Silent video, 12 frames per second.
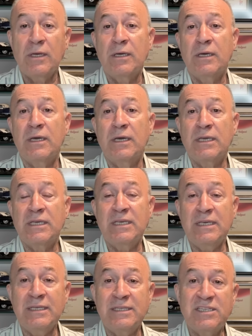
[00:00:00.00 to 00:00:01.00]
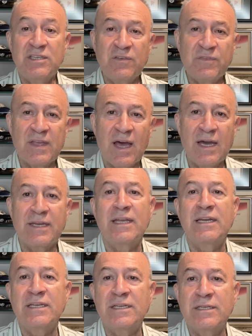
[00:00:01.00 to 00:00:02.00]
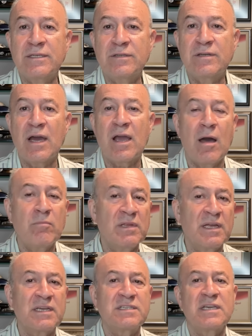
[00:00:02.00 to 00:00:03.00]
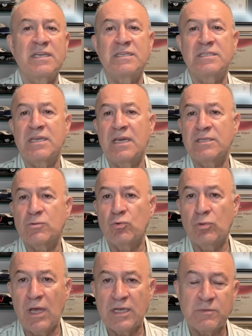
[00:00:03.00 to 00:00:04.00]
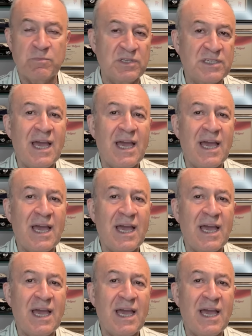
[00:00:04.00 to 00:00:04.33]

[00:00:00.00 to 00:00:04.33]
ee, çift haneli rakamlara 8 kez ulaşmış.